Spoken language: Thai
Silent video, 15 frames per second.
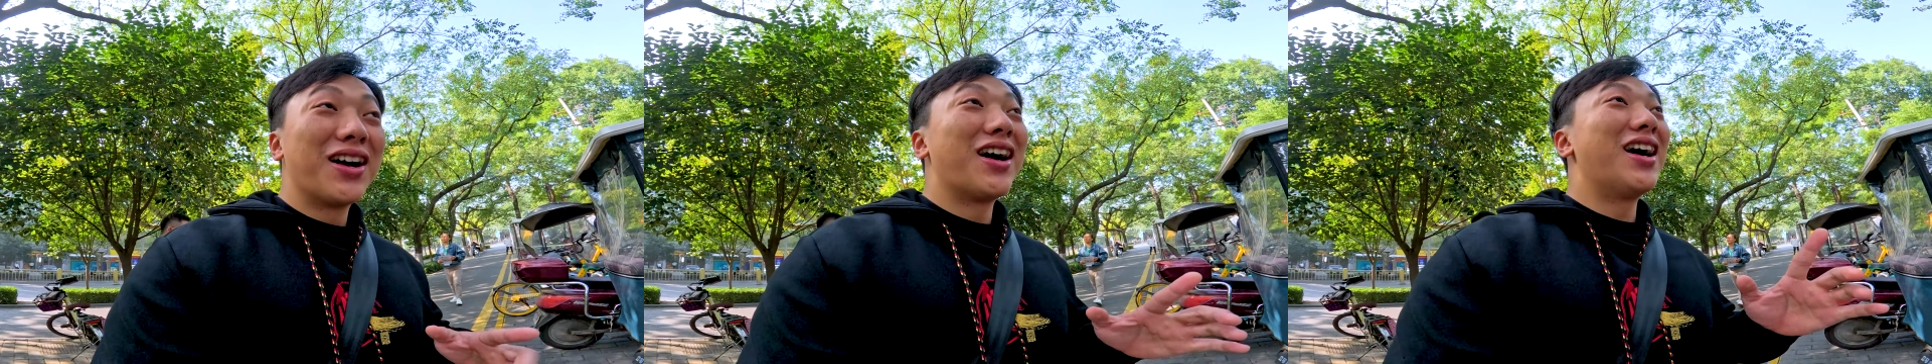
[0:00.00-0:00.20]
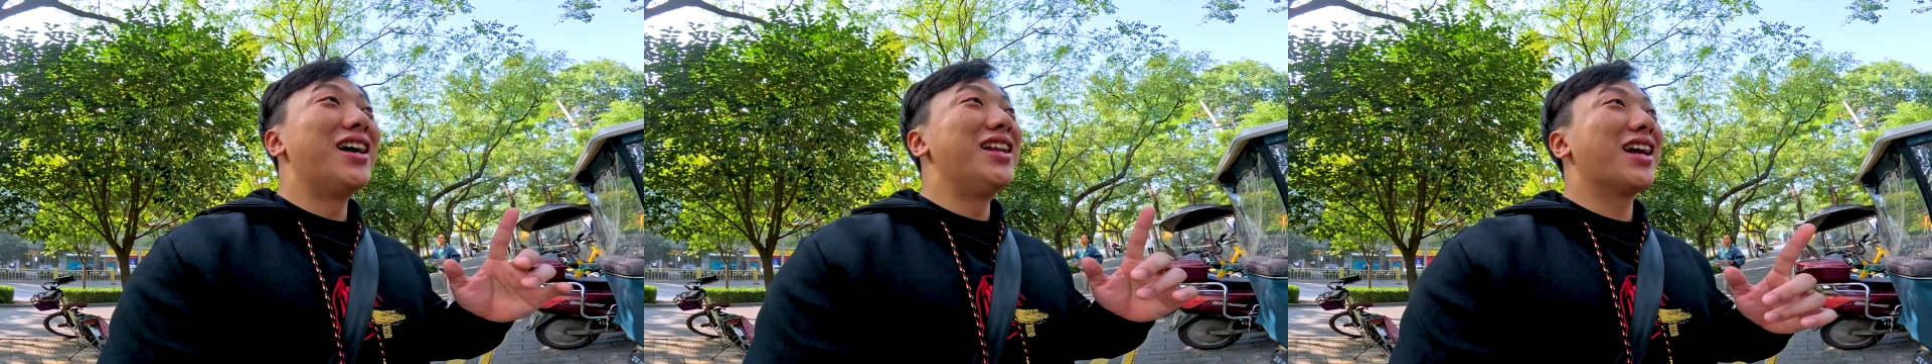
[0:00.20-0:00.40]

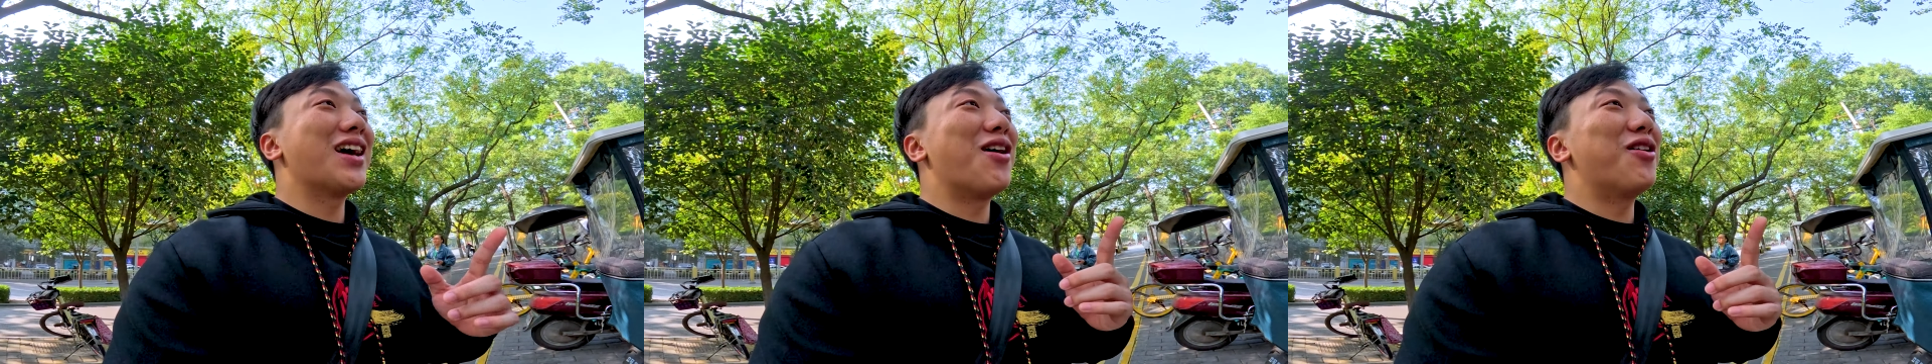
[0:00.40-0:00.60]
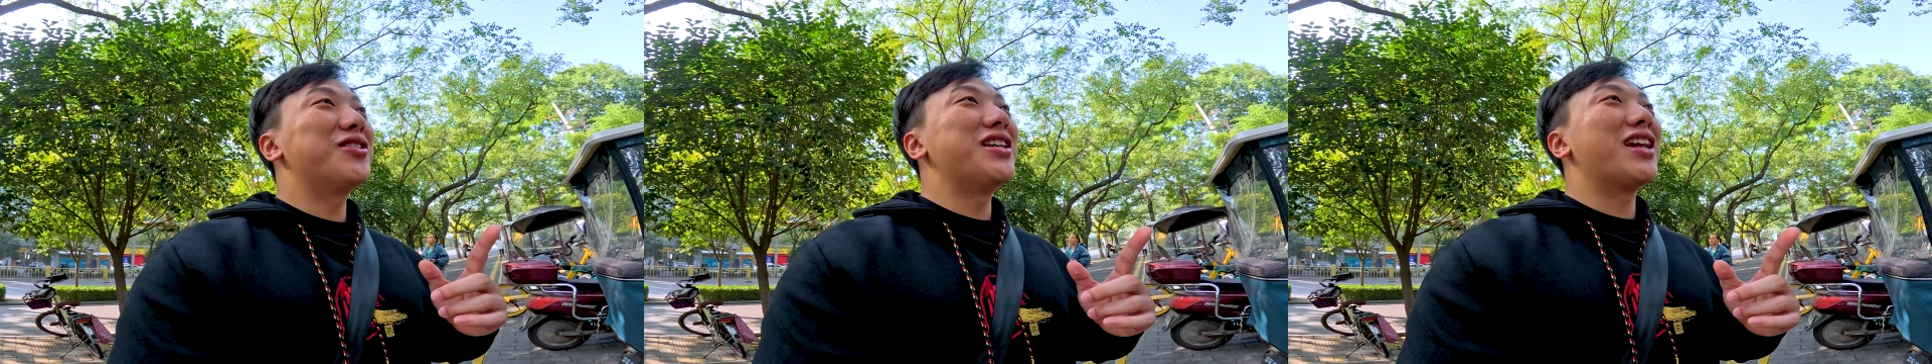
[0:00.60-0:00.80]
ก็คือ
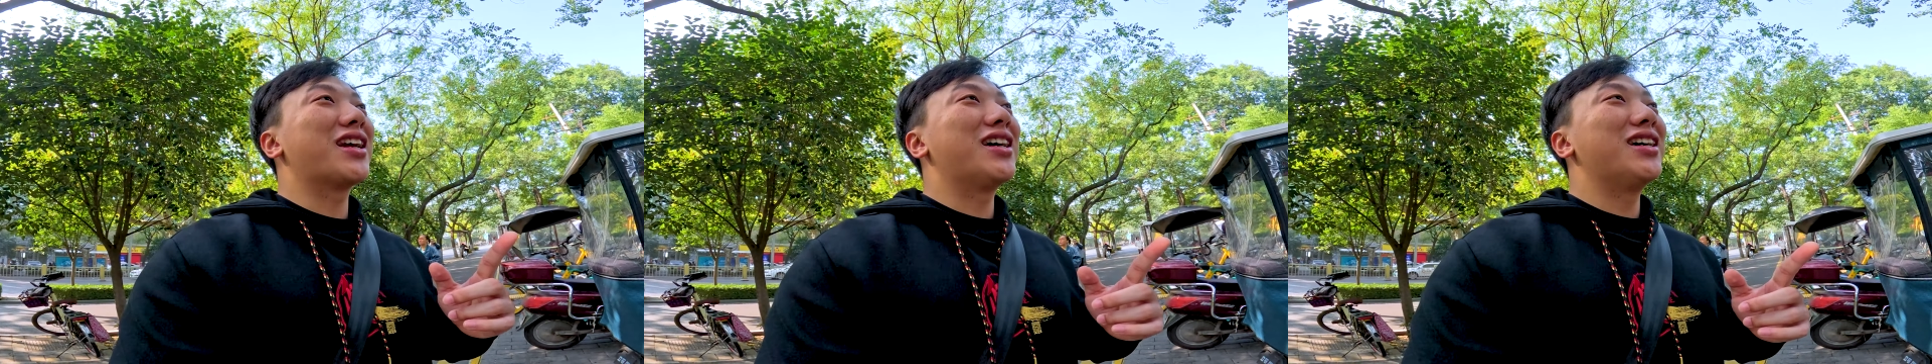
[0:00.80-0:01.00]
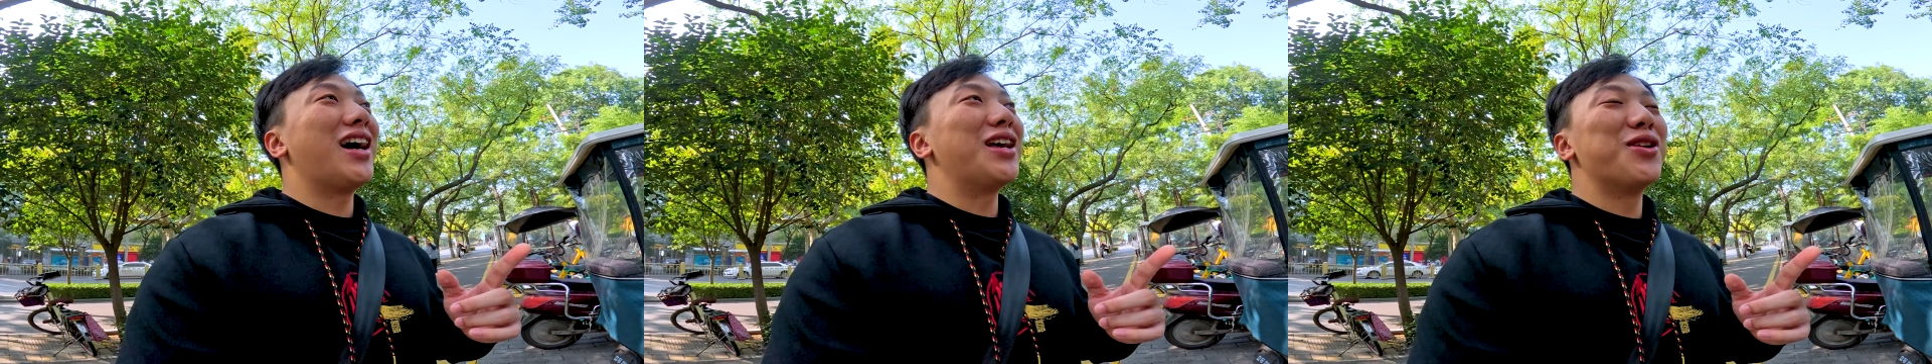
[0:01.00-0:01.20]

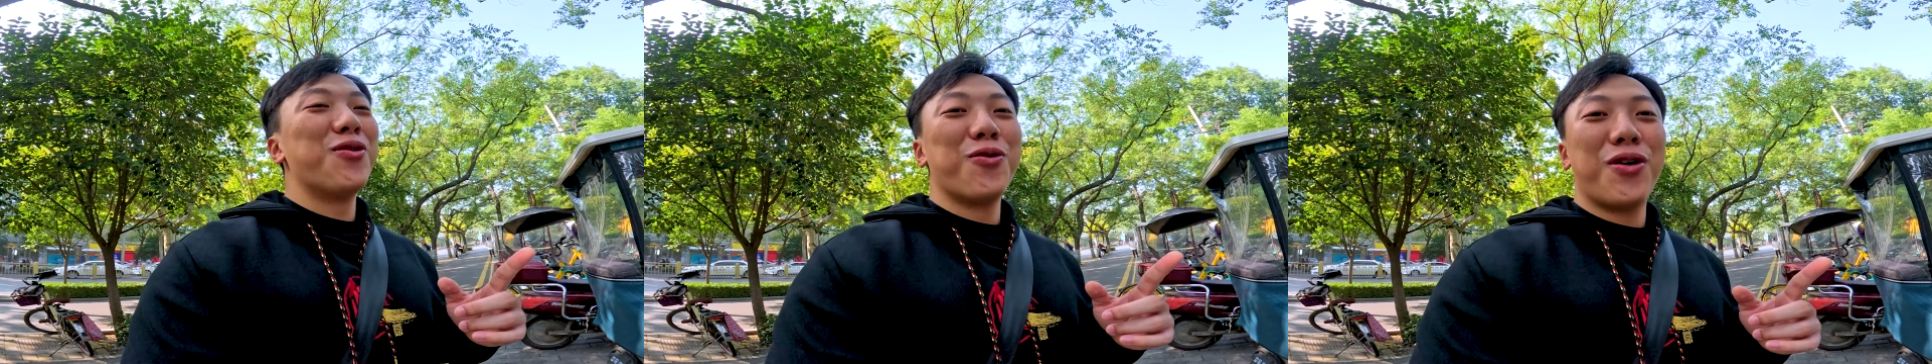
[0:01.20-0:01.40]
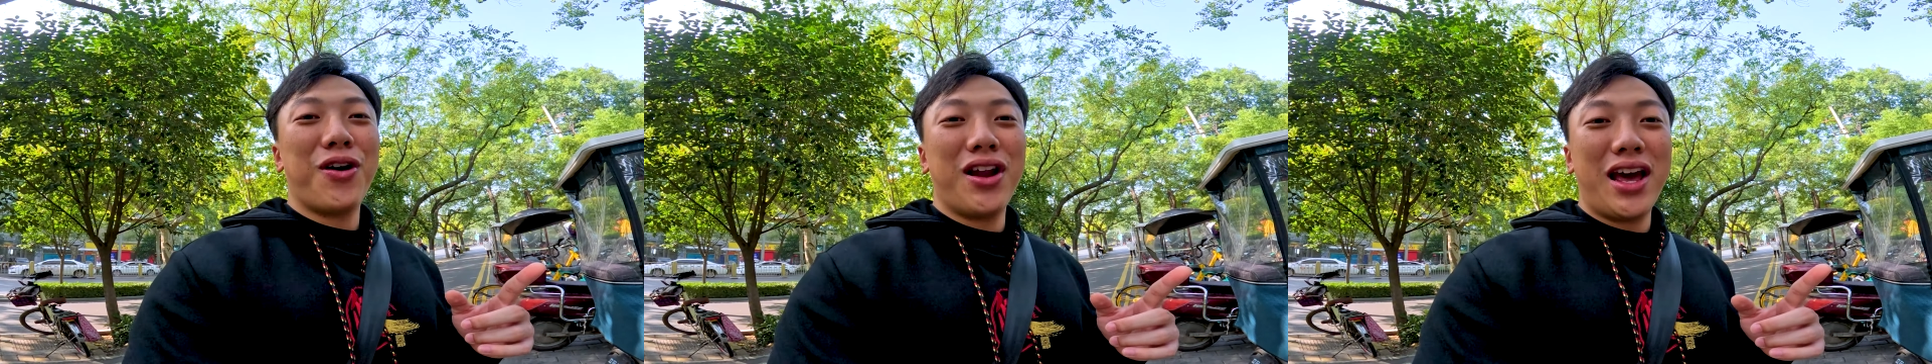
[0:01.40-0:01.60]
1997 คืออา
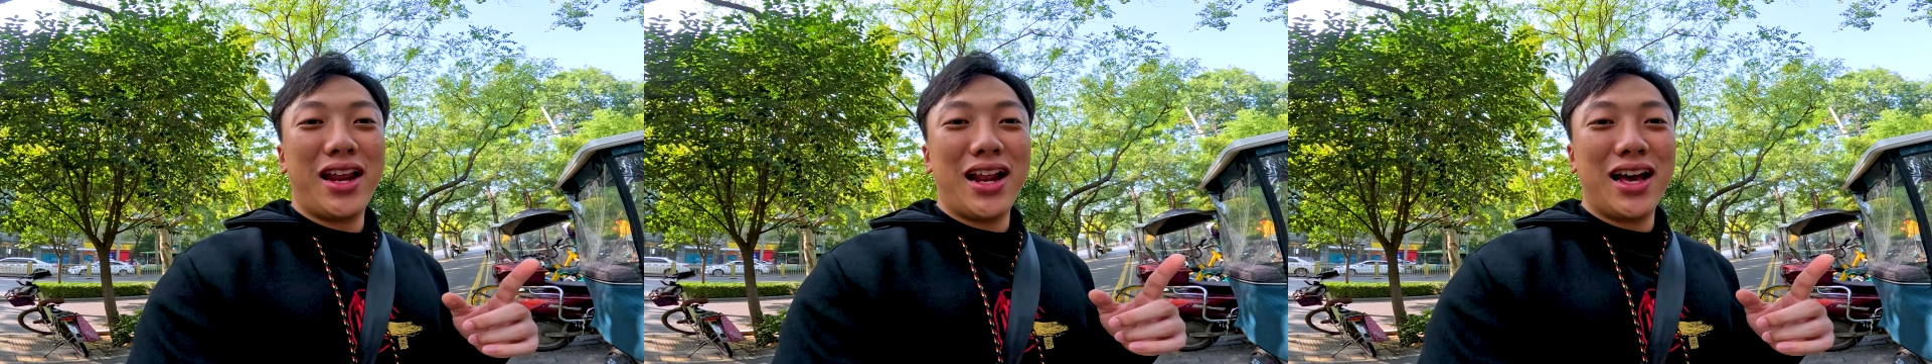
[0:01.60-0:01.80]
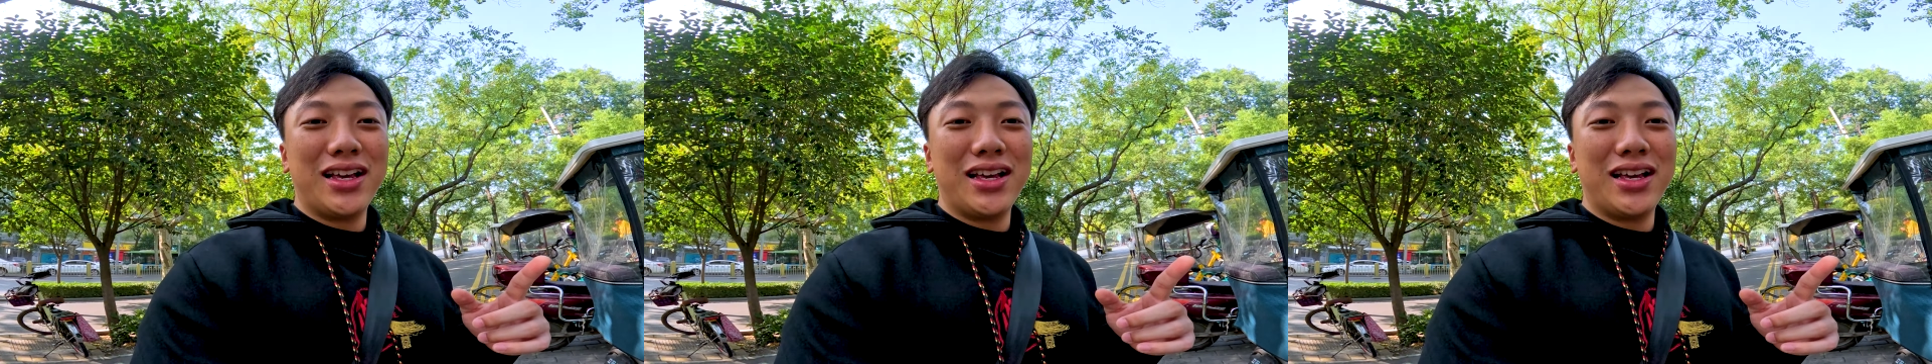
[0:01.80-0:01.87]
ยุเท่าไหร่